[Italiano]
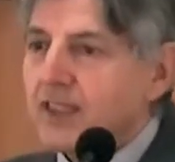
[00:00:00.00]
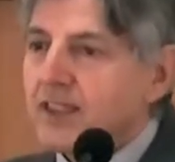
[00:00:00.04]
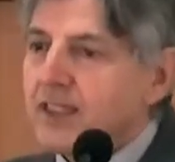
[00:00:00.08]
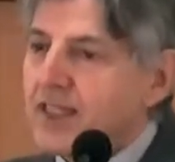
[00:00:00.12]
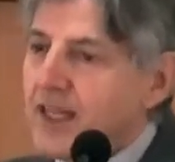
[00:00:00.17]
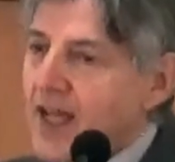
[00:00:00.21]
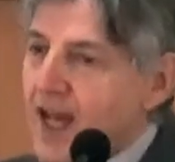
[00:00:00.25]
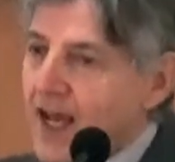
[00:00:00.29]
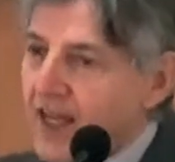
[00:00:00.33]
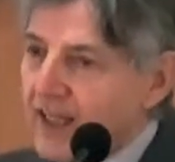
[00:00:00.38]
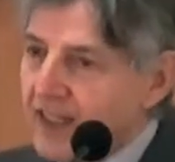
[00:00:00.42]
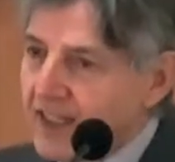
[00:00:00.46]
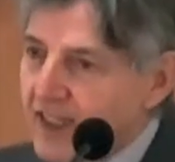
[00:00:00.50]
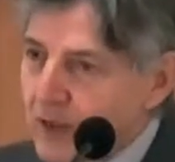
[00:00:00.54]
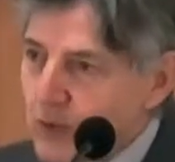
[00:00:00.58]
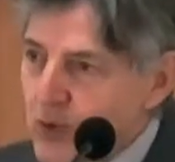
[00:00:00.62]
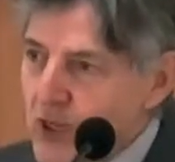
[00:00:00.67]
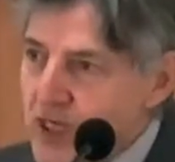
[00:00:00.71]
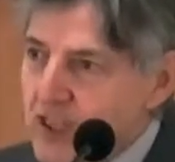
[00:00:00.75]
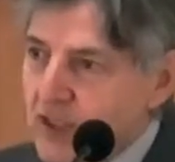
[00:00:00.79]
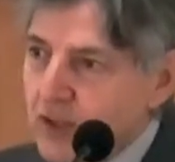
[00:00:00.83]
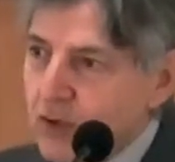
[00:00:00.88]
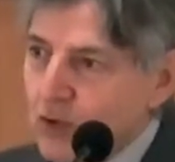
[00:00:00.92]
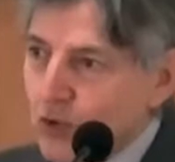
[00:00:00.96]
Neanche
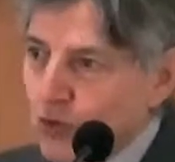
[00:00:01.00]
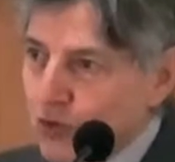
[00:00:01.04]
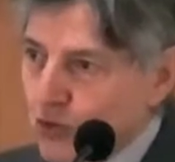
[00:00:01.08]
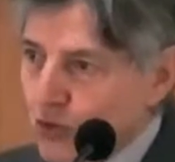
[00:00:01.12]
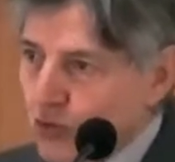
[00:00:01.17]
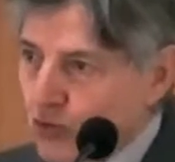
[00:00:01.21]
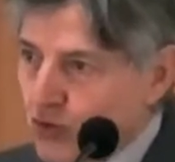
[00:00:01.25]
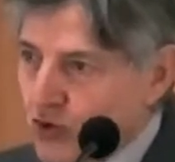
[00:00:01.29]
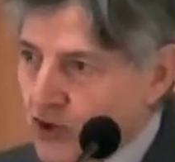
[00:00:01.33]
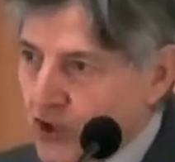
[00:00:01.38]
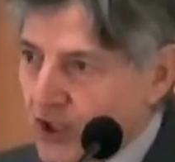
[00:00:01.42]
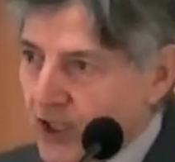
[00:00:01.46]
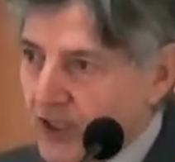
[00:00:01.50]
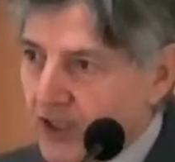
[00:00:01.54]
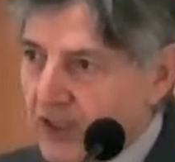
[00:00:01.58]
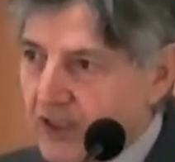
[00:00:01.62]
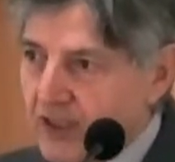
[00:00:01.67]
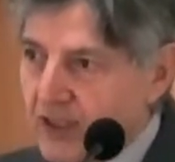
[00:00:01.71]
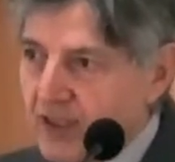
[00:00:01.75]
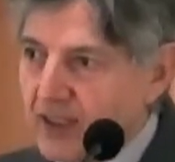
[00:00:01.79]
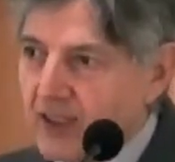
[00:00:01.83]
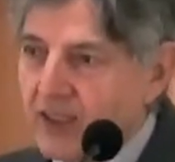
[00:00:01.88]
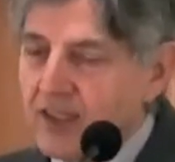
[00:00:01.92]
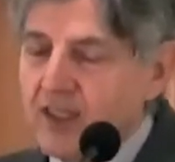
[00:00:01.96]
questo
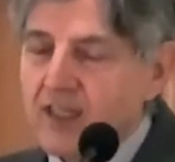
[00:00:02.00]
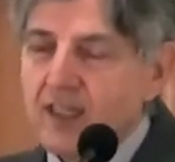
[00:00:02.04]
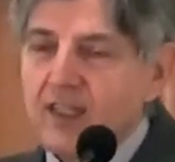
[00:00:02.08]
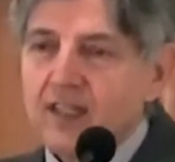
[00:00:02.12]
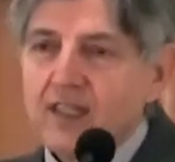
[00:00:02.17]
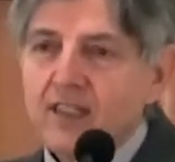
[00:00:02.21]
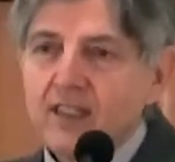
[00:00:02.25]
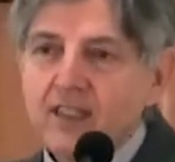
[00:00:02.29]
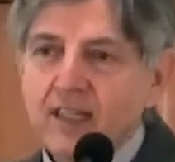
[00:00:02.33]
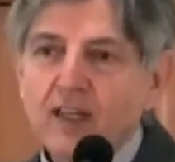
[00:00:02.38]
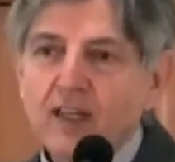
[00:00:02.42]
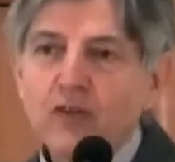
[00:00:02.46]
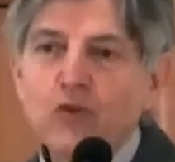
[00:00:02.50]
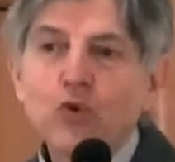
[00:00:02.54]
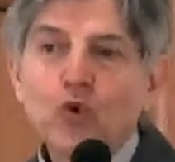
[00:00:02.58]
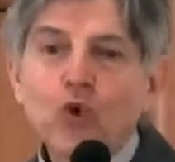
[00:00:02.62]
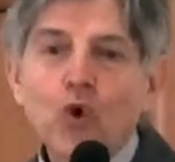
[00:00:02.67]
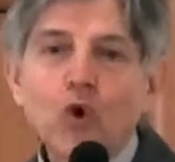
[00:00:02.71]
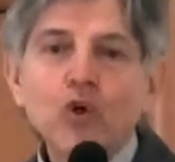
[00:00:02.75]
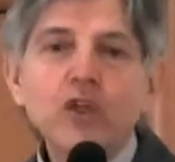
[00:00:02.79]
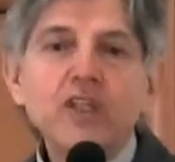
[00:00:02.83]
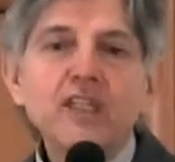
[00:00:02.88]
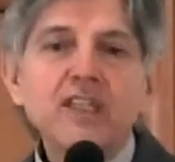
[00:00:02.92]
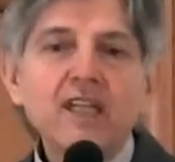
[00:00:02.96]
succede
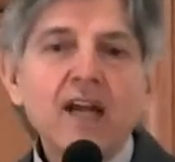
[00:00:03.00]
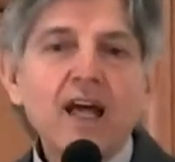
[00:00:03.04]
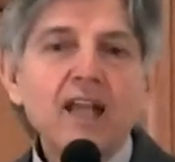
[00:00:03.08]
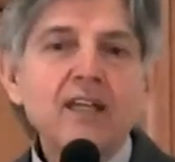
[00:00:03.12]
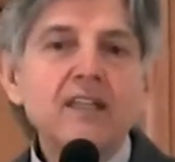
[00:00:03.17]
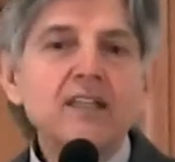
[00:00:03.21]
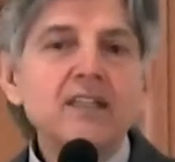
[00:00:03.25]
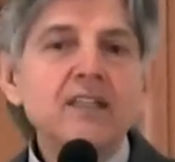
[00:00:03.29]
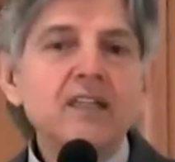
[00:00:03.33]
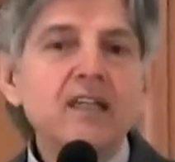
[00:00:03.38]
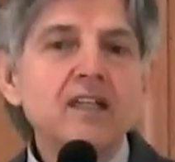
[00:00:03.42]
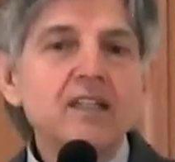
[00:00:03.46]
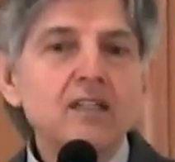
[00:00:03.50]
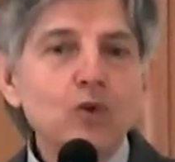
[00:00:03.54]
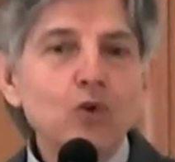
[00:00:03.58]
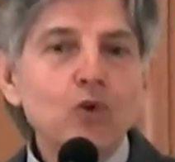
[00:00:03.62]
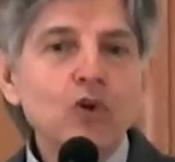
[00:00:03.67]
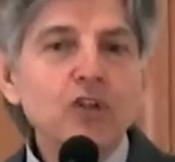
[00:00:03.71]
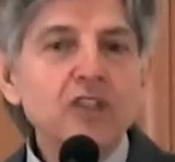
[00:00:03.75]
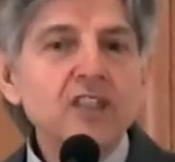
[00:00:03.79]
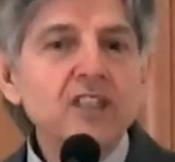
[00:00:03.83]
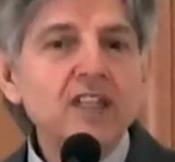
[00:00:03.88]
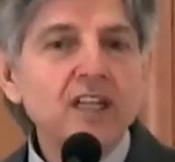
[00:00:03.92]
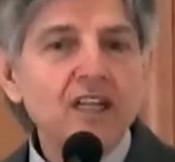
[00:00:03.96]
con i grandi
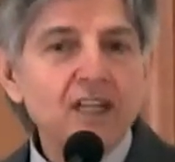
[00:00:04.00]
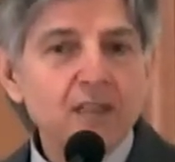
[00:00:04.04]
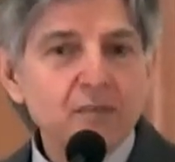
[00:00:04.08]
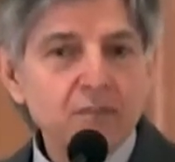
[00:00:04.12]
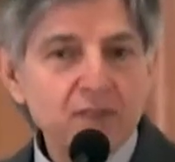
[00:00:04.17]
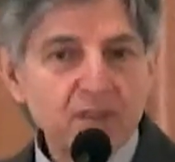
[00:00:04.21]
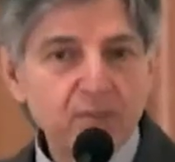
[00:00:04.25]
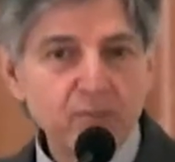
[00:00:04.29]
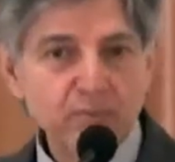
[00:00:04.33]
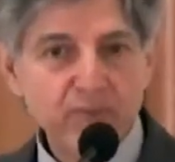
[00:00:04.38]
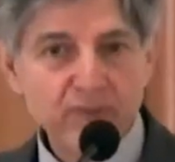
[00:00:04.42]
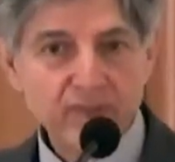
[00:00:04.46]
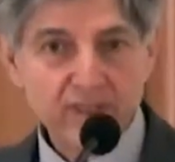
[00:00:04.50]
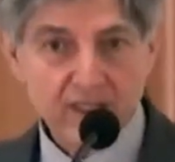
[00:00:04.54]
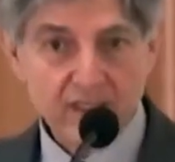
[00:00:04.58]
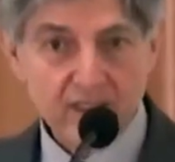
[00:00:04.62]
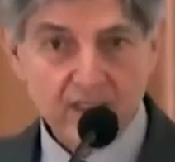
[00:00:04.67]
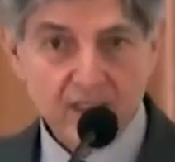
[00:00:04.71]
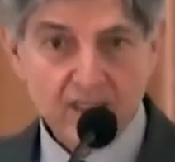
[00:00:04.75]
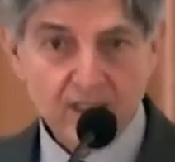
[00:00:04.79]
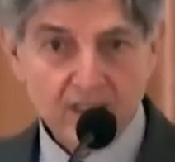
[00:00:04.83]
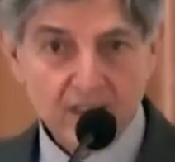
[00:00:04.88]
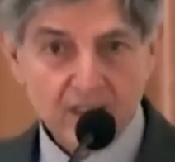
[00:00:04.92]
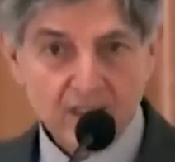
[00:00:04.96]
eroi della Bibbia,
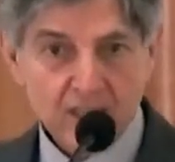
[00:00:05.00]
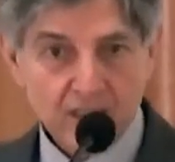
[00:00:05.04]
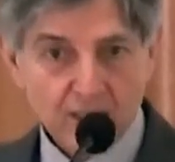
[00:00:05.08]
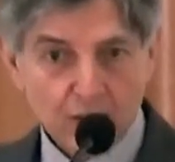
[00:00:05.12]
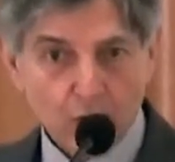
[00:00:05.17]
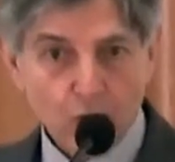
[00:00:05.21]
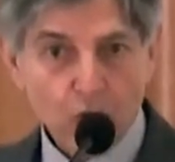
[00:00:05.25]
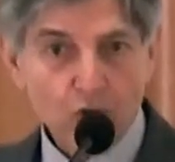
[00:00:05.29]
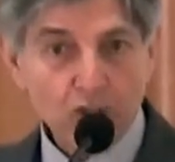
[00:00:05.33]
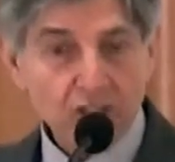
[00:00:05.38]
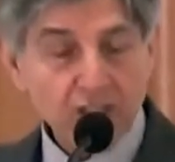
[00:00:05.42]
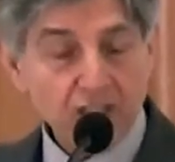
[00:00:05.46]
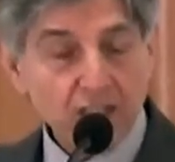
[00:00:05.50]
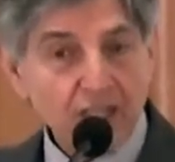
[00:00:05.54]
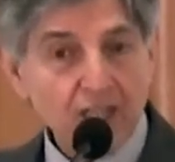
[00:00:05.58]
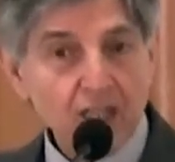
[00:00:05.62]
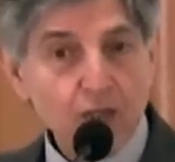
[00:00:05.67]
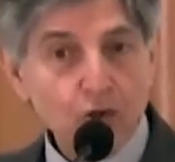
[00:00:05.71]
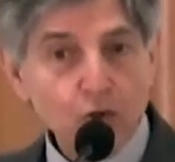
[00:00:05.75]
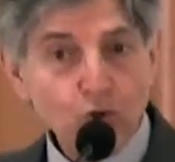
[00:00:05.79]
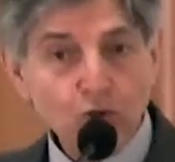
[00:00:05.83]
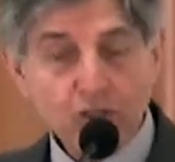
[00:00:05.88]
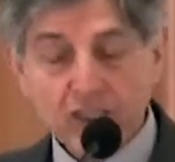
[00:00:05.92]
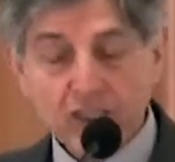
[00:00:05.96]
eroi, eroi